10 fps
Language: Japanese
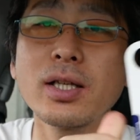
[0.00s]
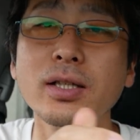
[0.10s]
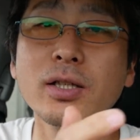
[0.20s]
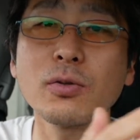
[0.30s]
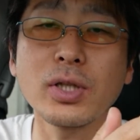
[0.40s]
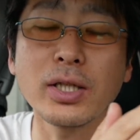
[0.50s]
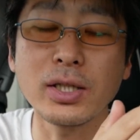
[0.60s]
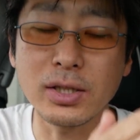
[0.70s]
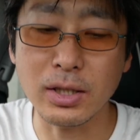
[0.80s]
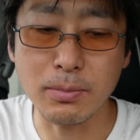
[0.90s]
1個
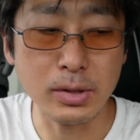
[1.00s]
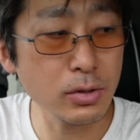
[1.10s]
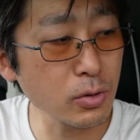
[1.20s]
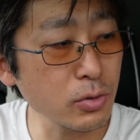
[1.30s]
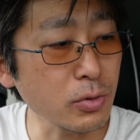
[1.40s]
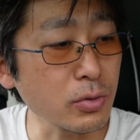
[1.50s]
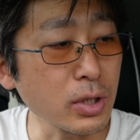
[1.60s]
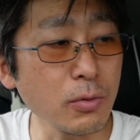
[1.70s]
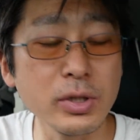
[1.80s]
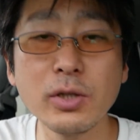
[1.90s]
タダになりますよということ
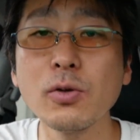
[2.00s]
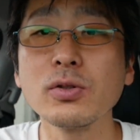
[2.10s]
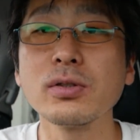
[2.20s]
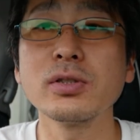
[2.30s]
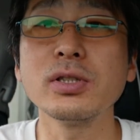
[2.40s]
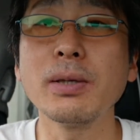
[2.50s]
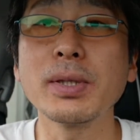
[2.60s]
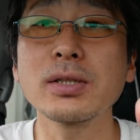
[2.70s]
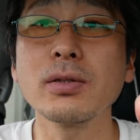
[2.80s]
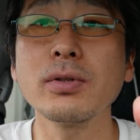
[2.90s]
で、これ2本ついて
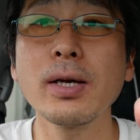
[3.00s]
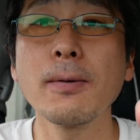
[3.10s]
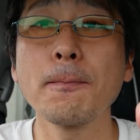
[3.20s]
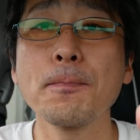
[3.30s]
ますけどね。